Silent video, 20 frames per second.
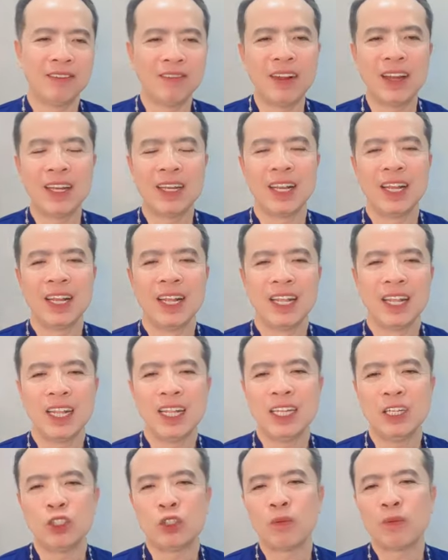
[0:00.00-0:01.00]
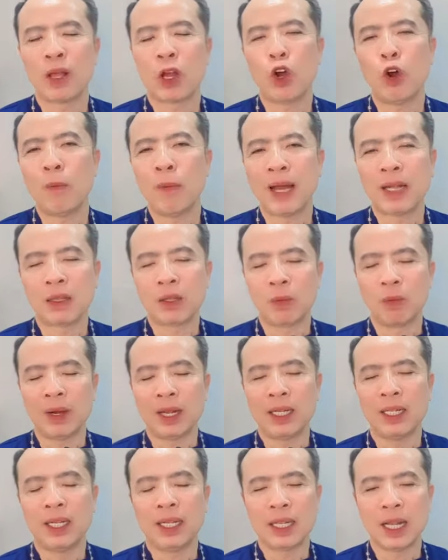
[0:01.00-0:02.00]
vân vân. Thế thì chúng ta có ba tổng
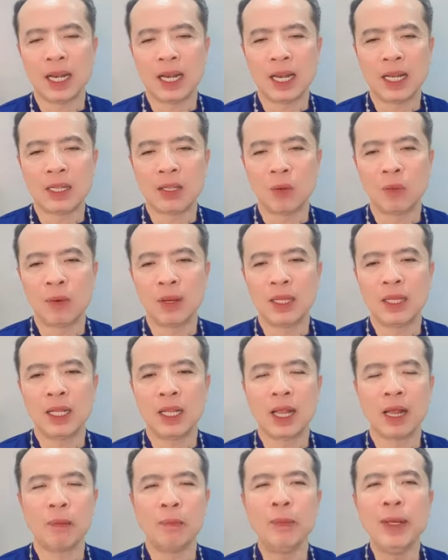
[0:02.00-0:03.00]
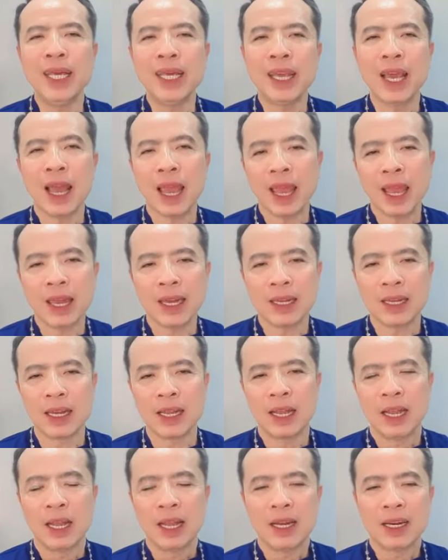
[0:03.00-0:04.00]
lãnh thiên thần là tổng lãnh thiên thần Michael,
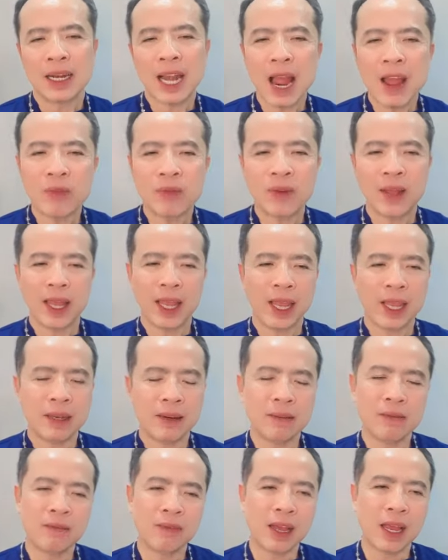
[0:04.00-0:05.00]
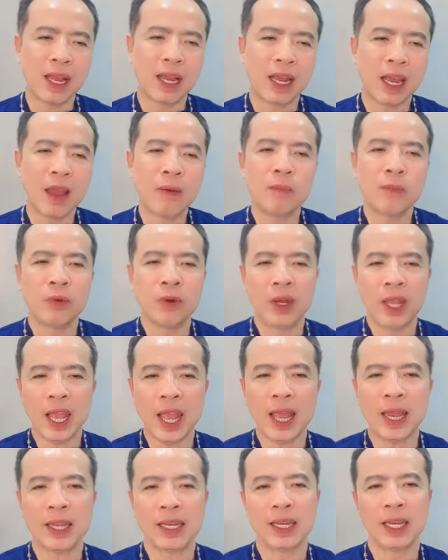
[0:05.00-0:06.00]
Raphael và
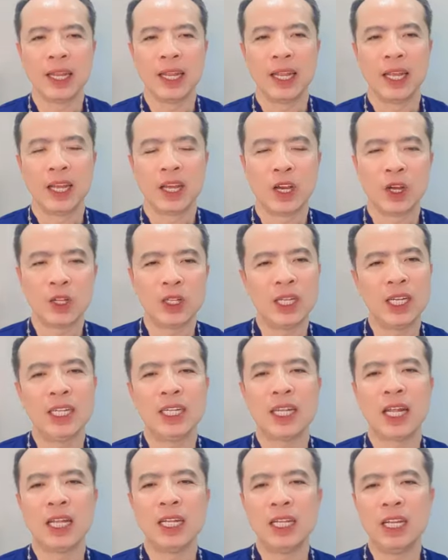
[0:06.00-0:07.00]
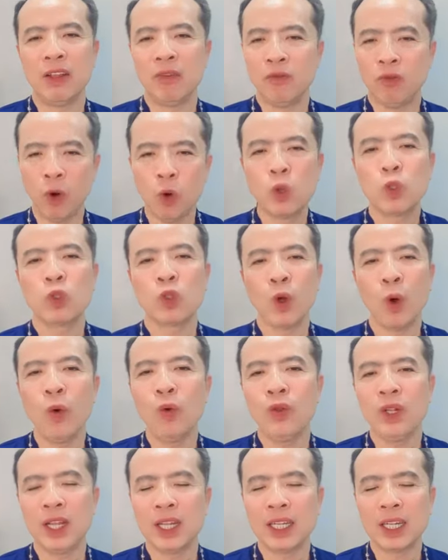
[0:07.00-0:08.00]
Gabriel. Còn thiên thần thì vô
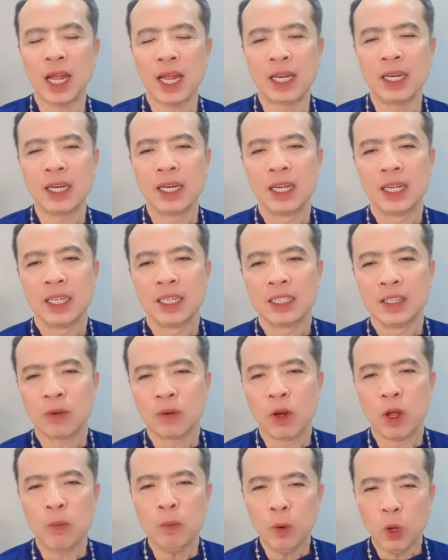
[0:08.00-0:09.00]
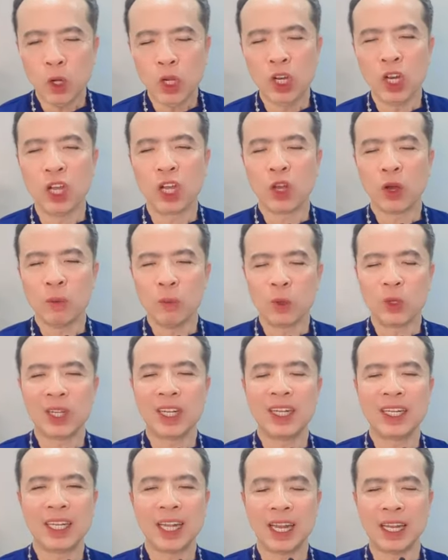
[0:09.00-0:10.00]
số thiên thần, trong đó mỗi người có một
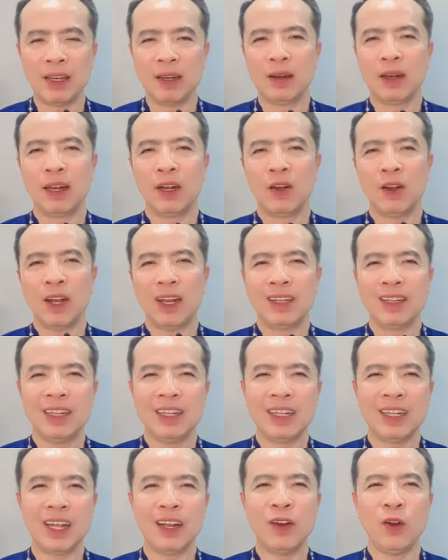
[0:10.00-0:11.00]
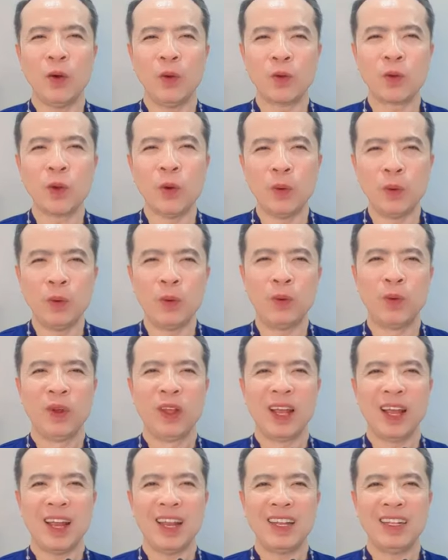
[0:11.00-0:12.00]
thiên thần, gọi là thiên thần hộ thủ
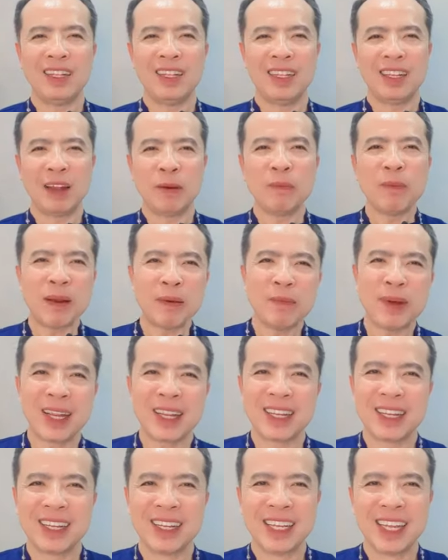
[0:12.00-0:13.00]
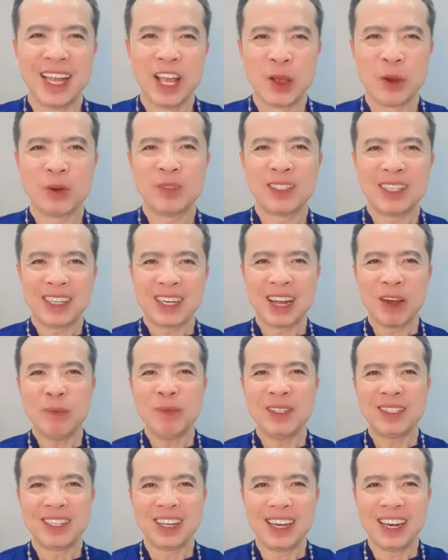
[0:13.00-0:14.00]
hay là thiên thần bản mệnh. Con xin
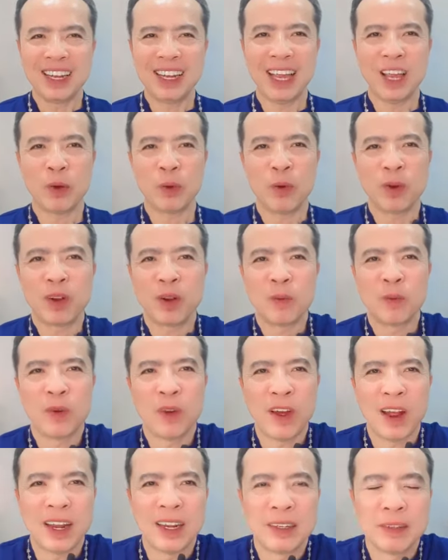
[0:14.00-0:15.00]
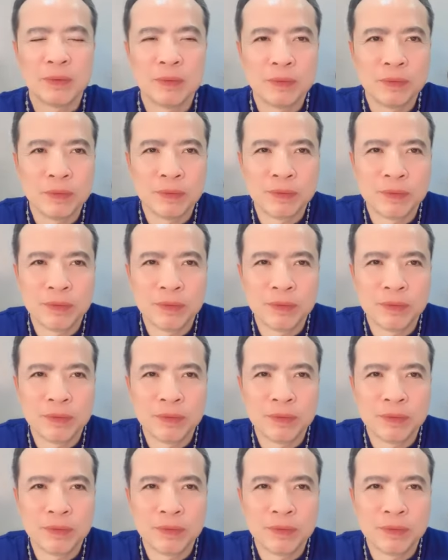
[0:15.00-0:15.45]
cảm ơn sự lắng nghe của cộng đoàn.